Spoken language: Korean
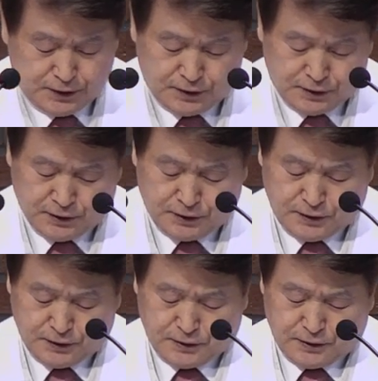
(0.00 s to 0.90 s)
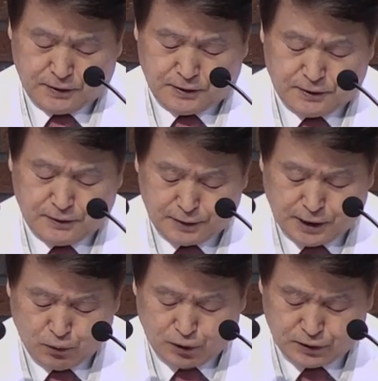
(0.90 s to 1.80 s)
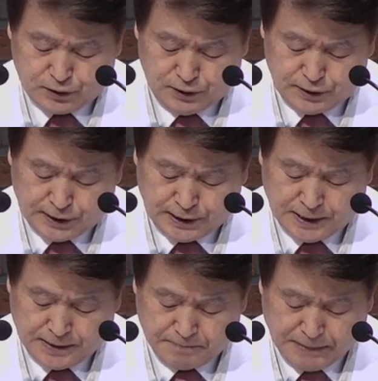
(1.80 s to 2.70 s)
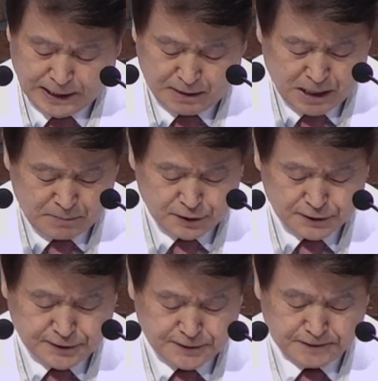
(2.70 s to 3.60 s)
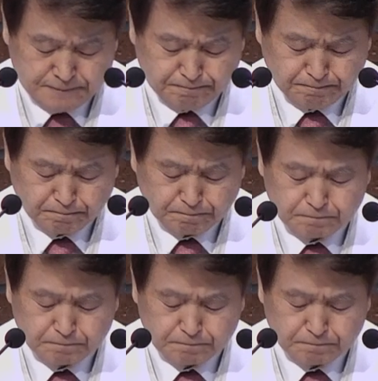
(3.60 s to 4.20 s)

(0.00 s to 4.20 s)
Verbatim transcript: 어, 그 세월을 이제 마감하면서